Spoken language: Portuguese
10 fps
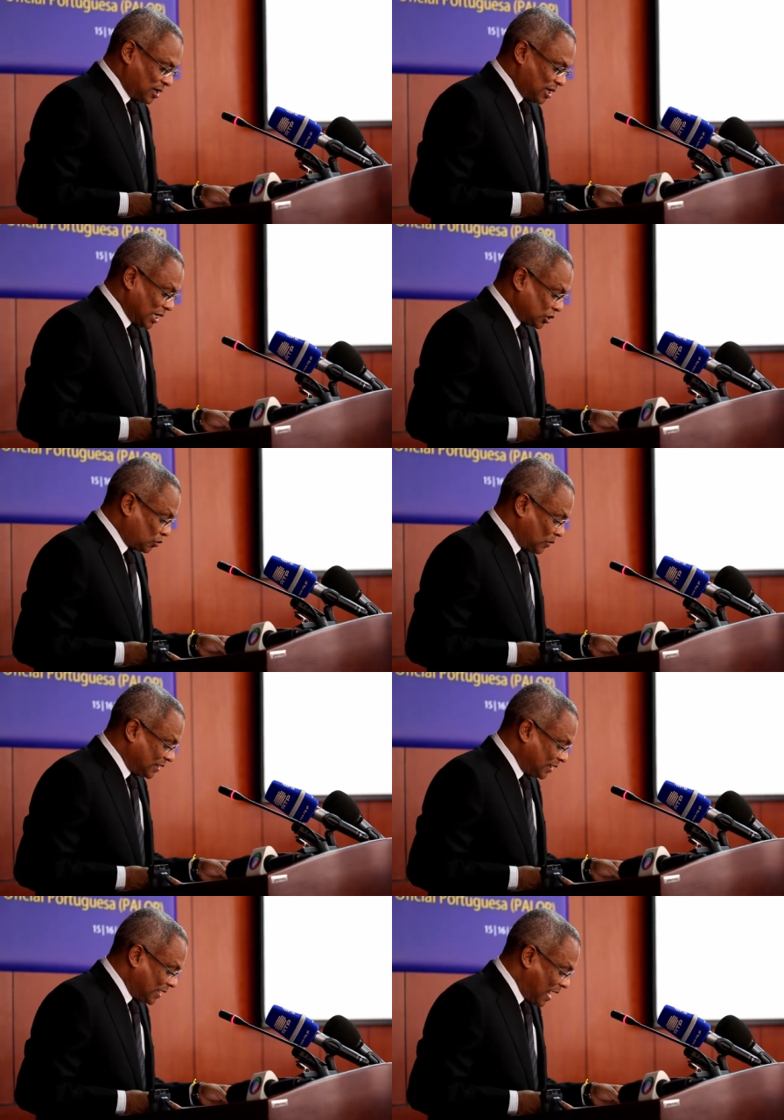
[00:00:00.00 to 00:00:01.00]
e a sua
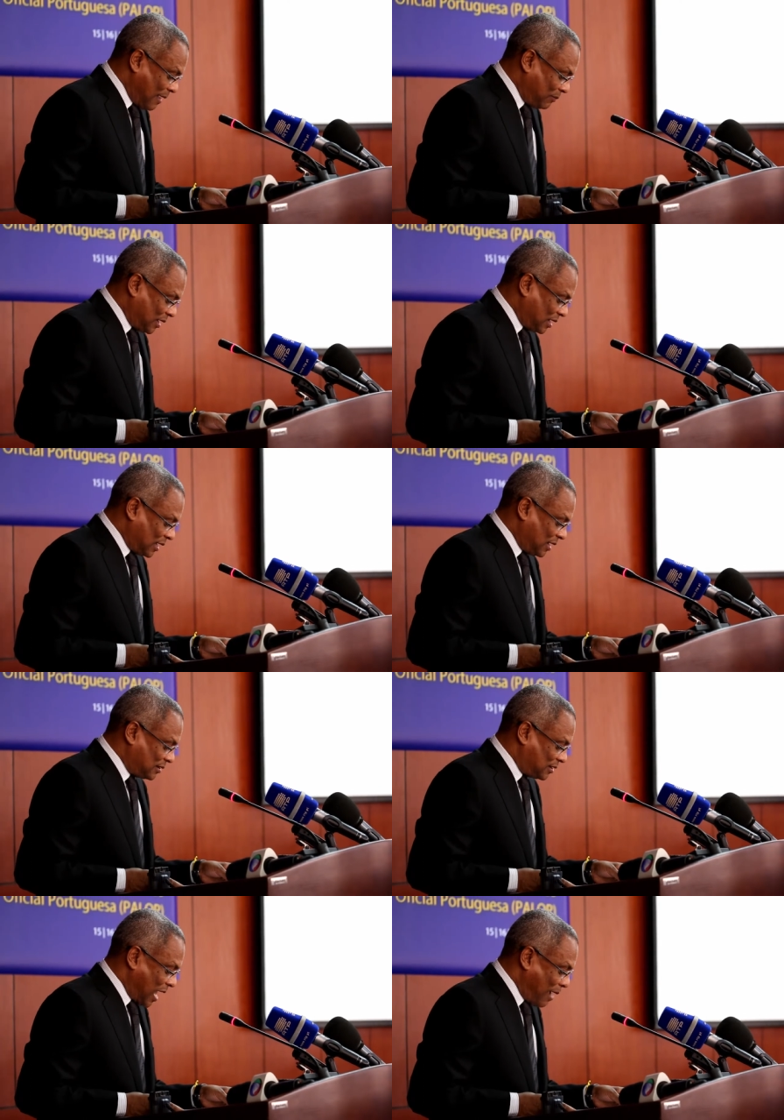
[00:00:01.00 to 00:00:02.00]
dinâmica
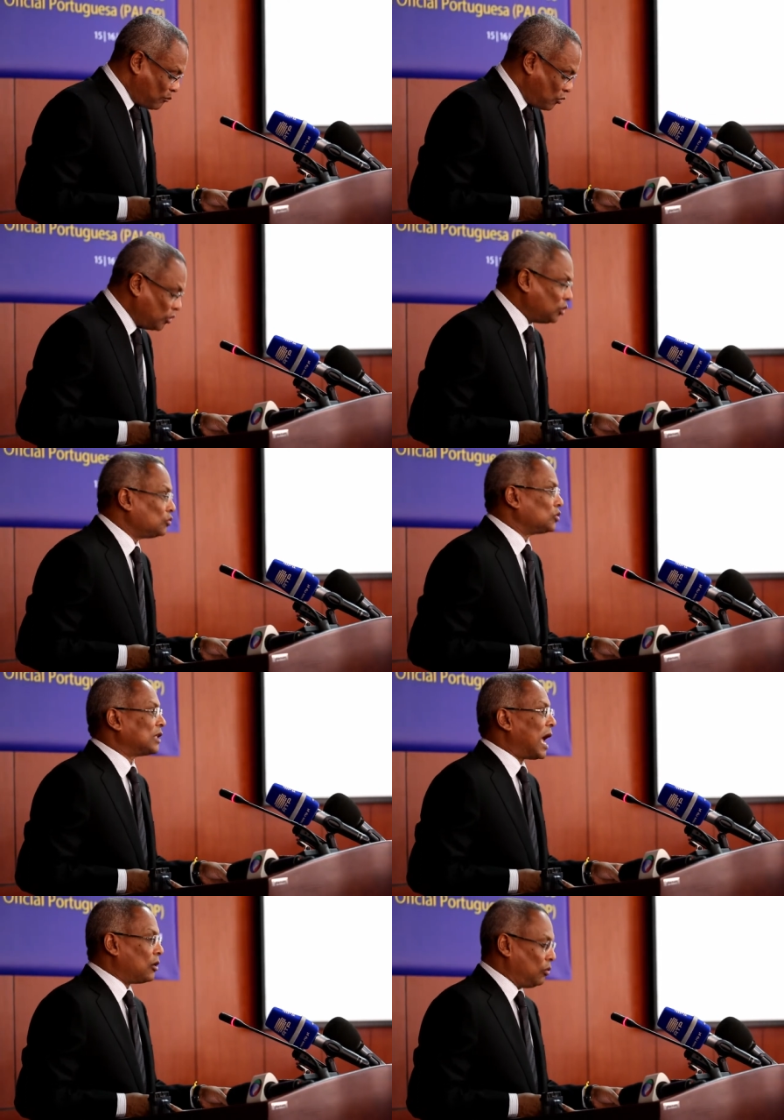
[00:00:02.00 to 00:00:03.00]
de há muito
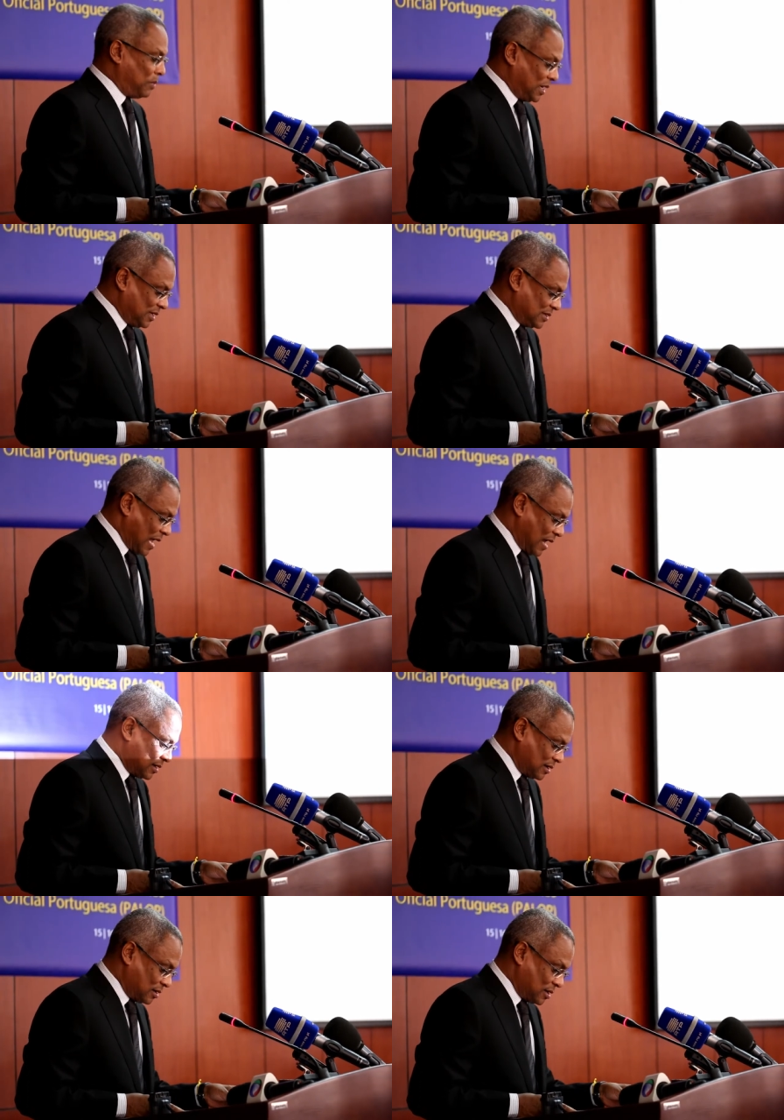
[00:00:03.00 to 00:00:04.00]
está globalizada,